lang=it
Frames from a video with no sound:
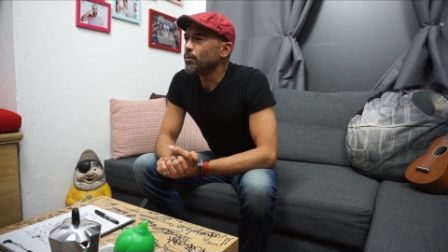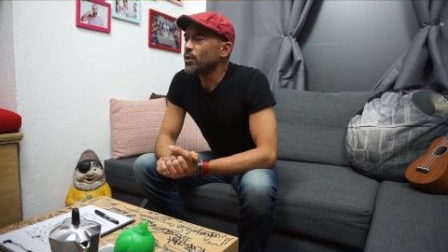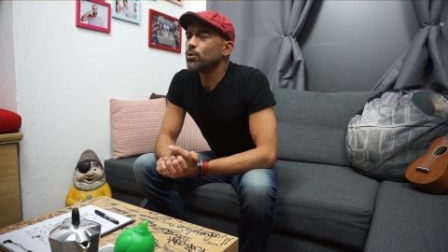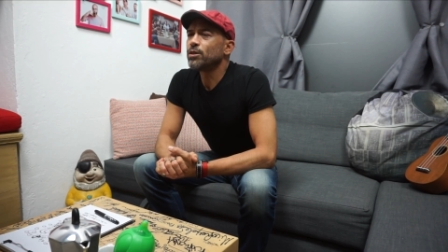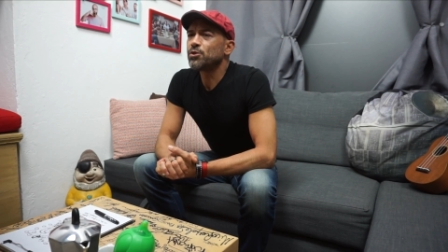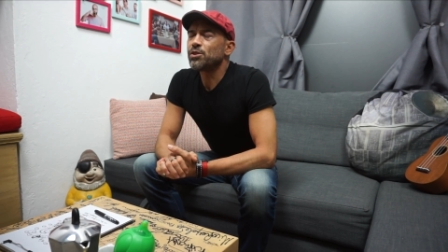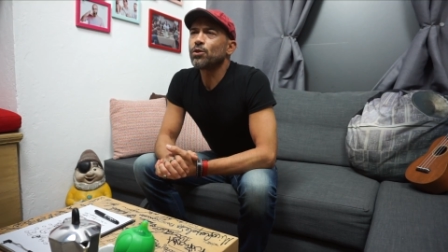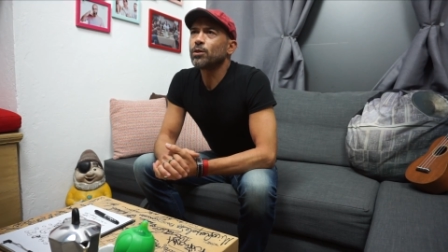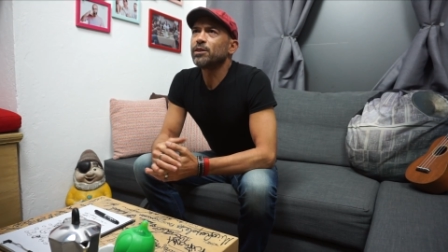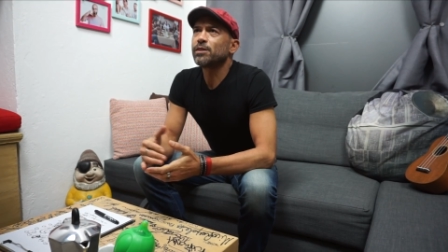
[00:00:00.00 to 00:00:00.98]
Per cui ho deciso
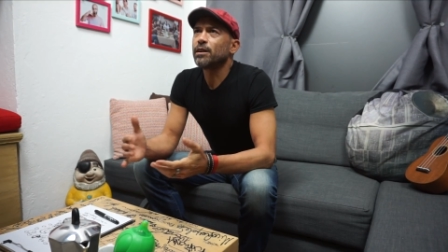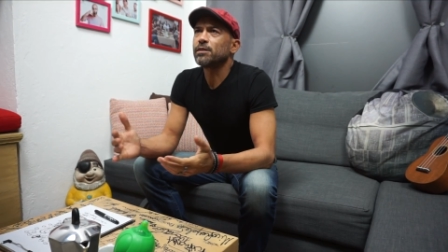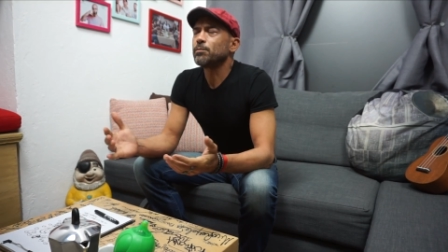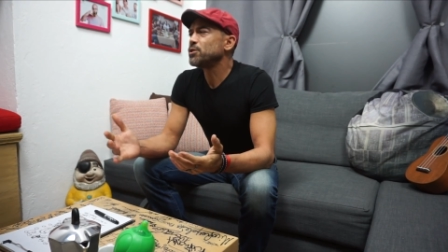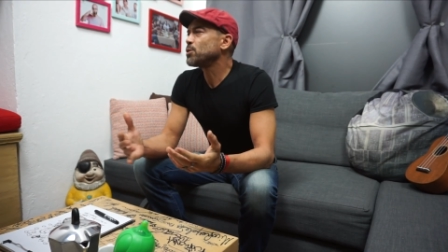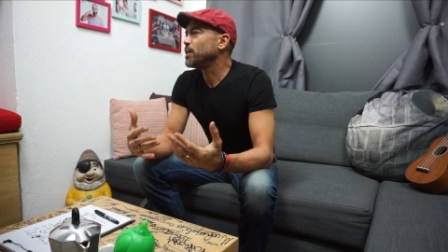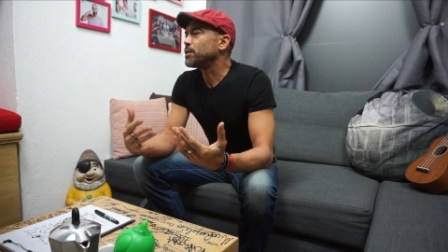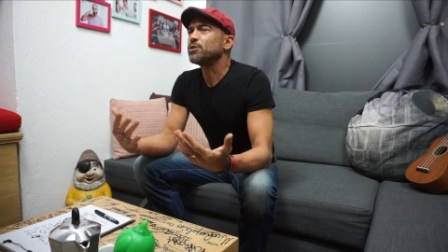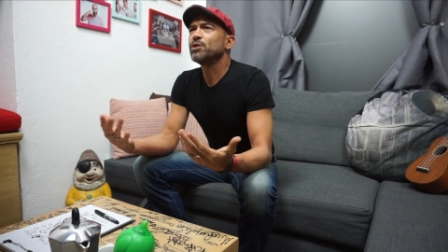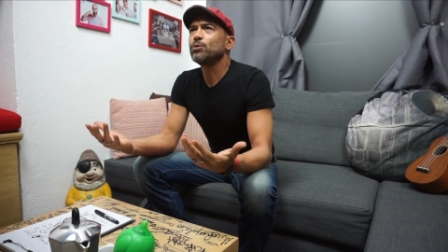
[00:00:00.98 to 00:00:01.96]
che mi sarei
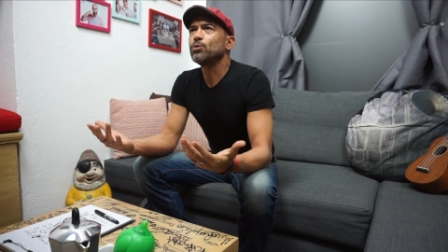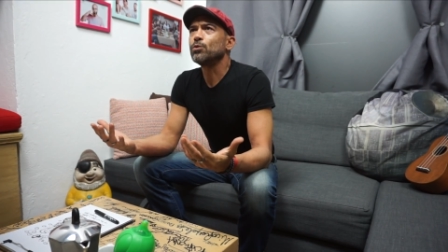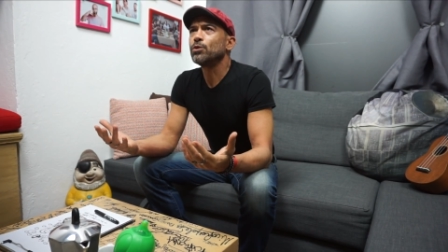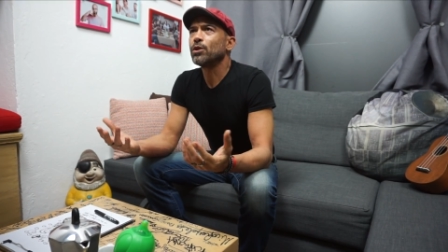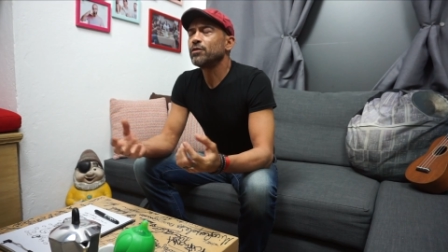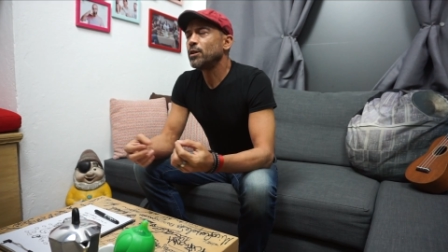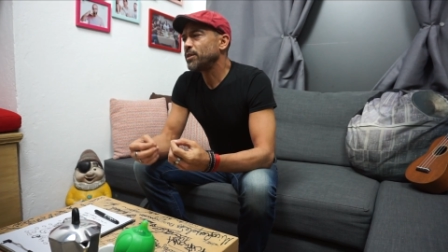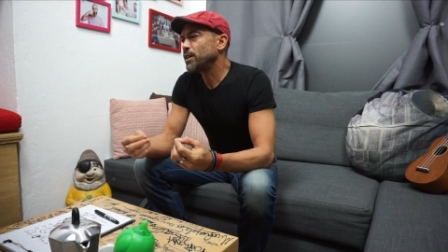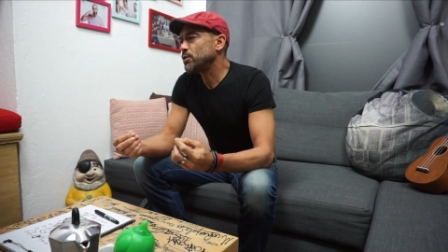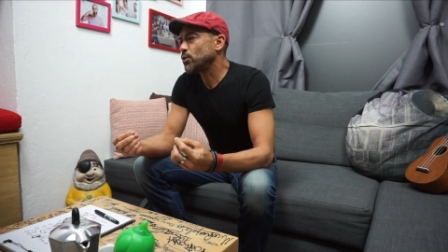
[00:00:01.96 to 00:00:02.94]
semplicemente seduto e avrei
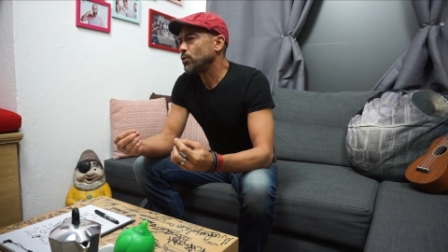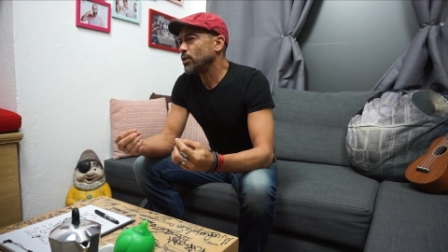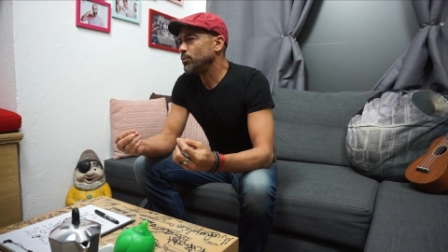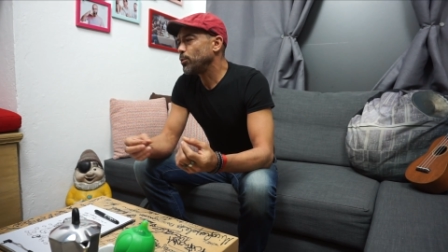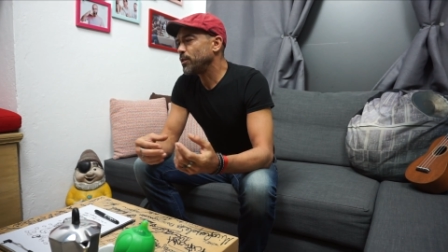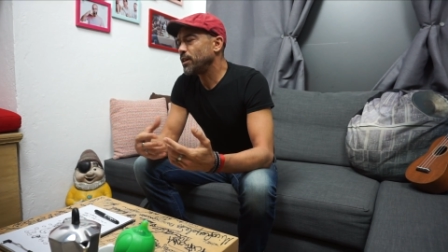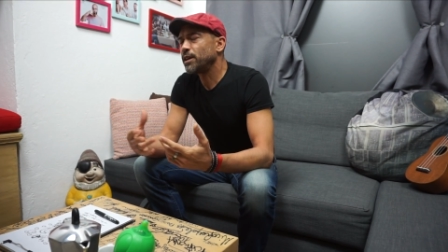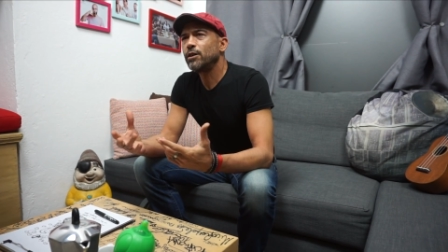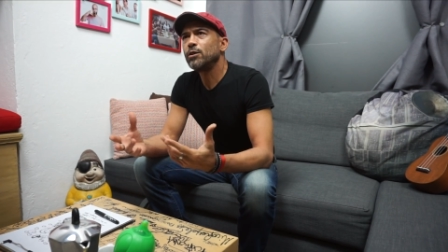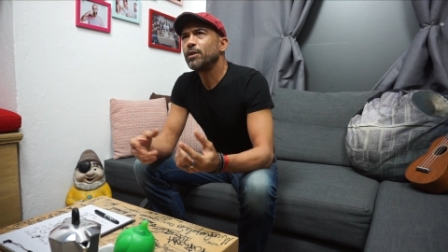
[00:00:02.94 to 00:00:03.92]
preso il mio
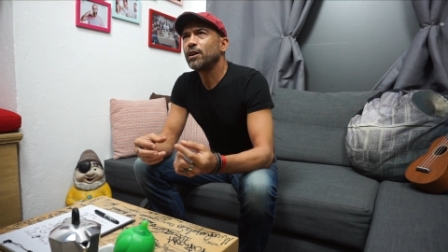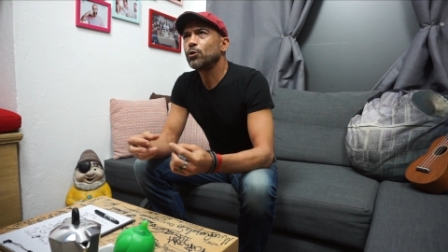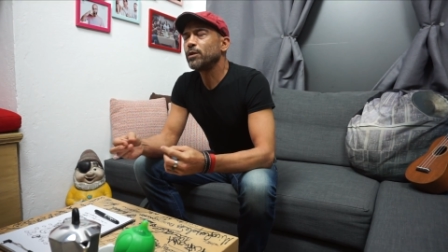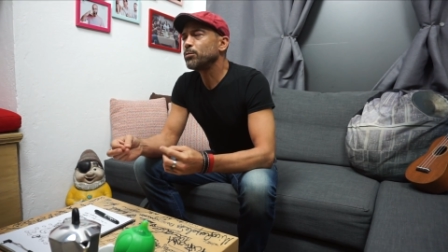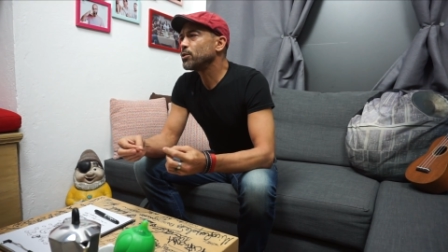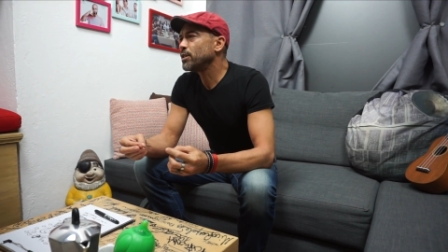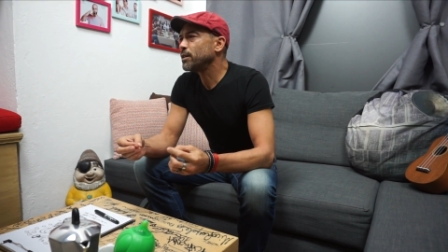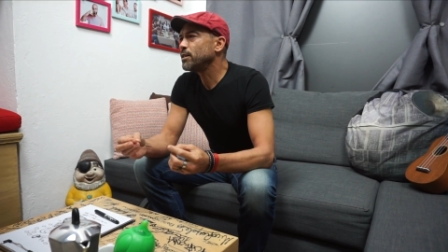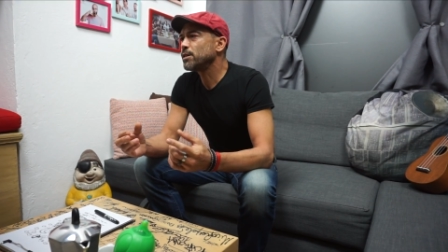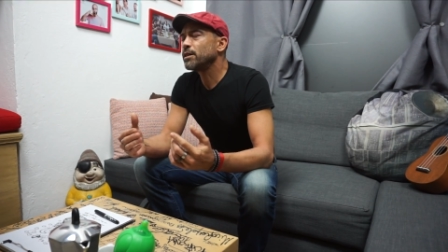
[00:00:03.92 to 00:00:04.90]
pennarello in mano per poter
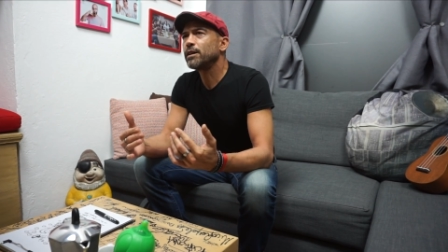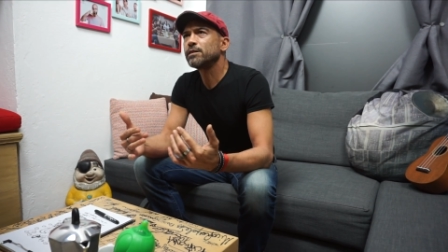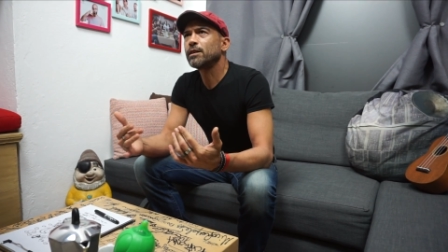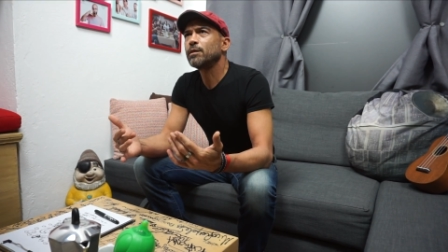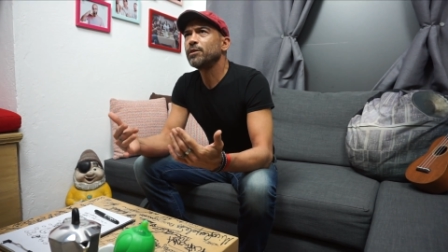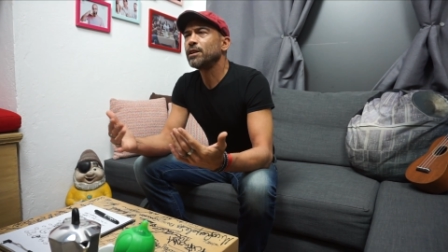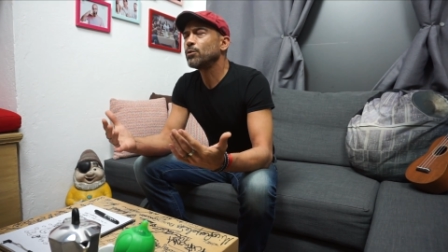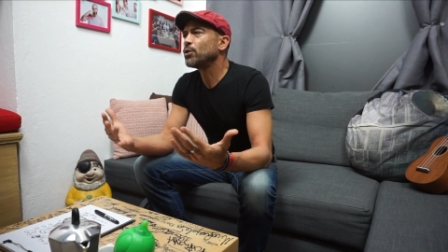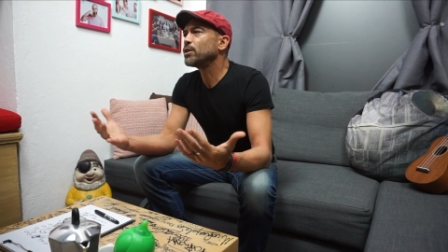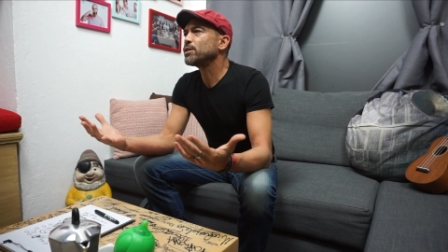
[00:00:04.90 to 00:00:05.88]
disegnare esattamente
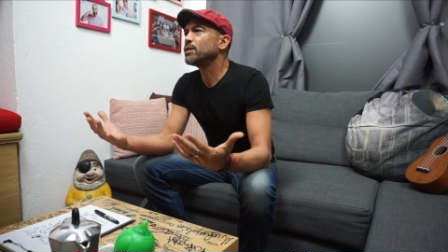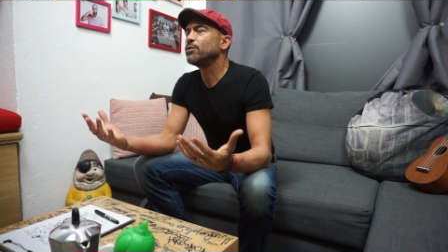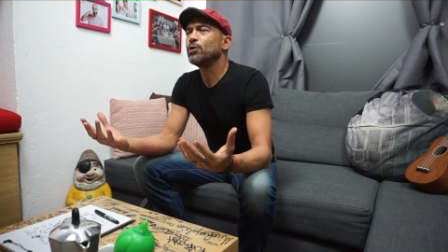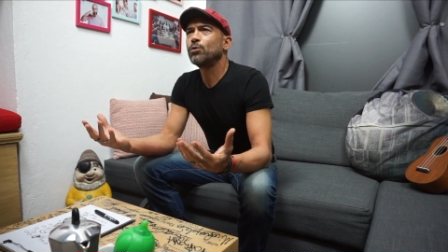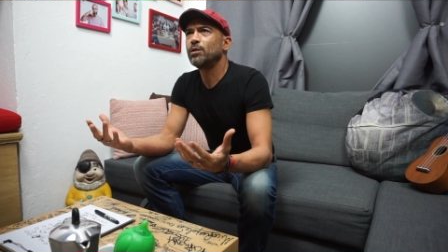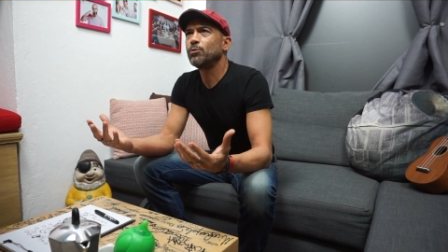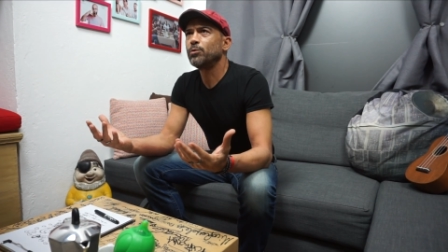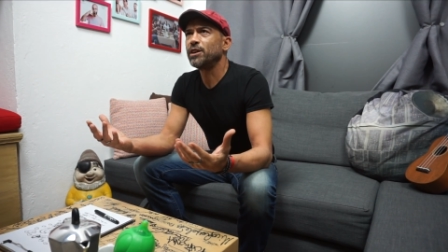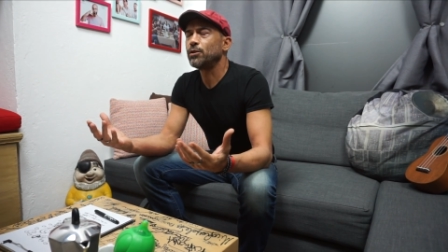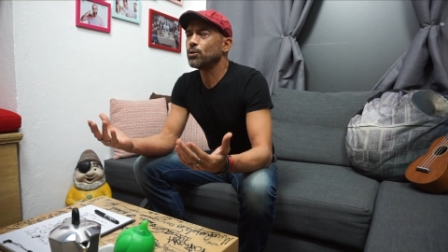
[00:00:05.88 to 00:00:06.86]
quello che sentivo in quel
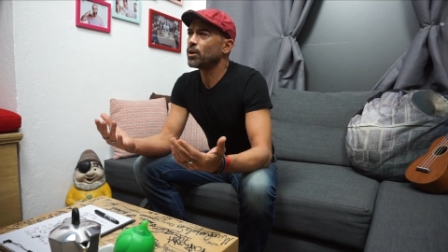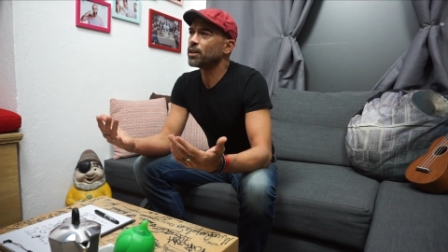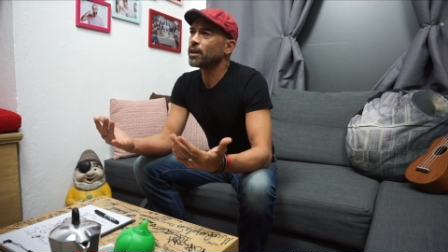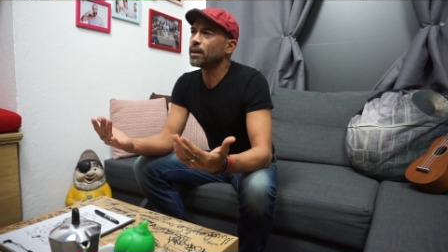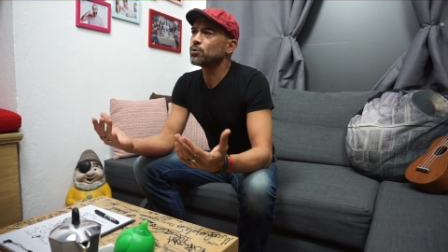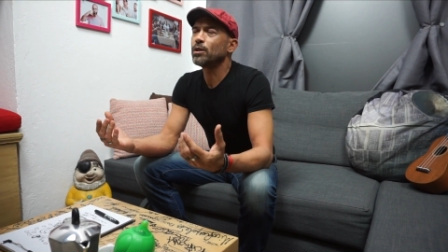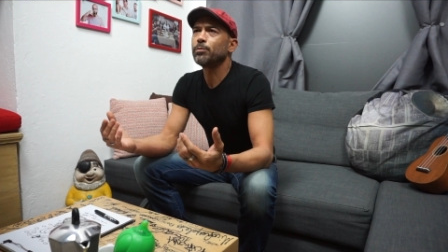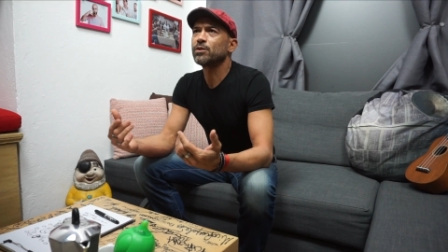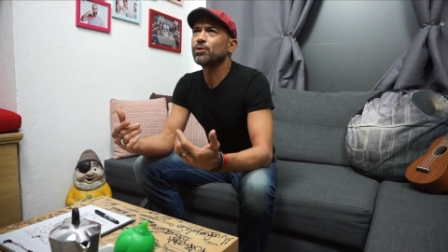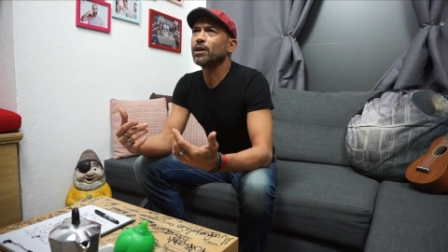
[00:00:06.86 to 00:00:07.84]
momento, guarda caso le
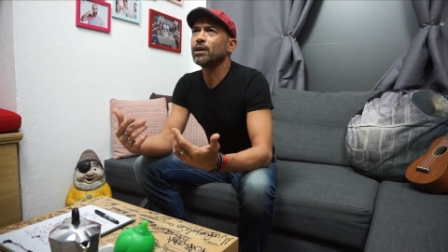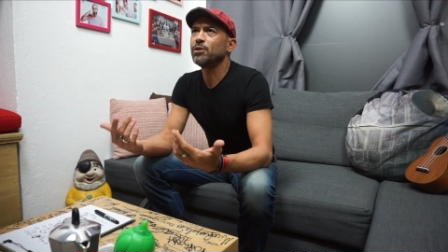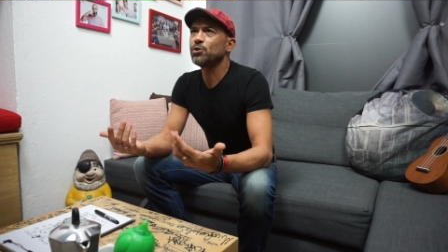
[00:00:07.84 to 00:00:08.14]
persone che mi